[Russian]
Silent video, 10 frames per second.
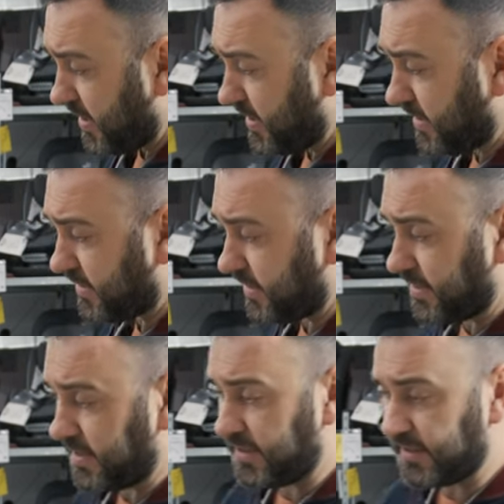
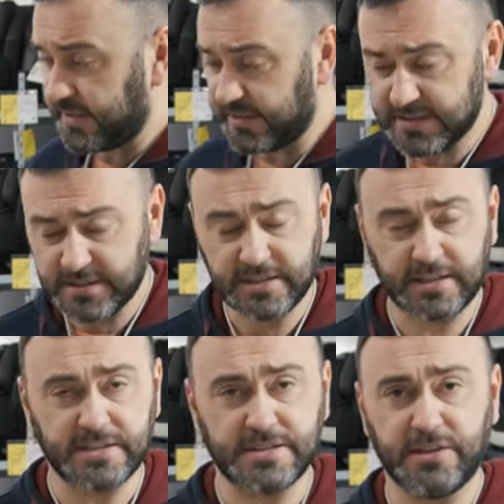Это кресло
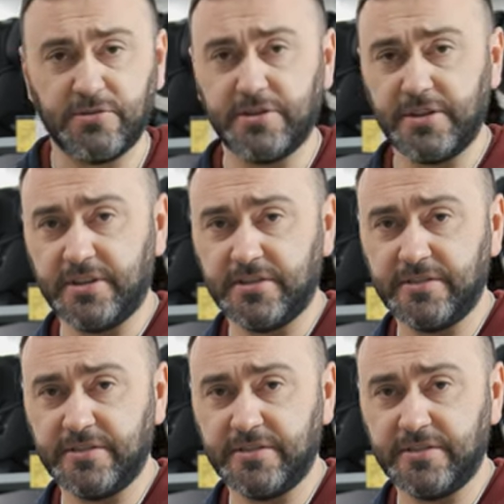категории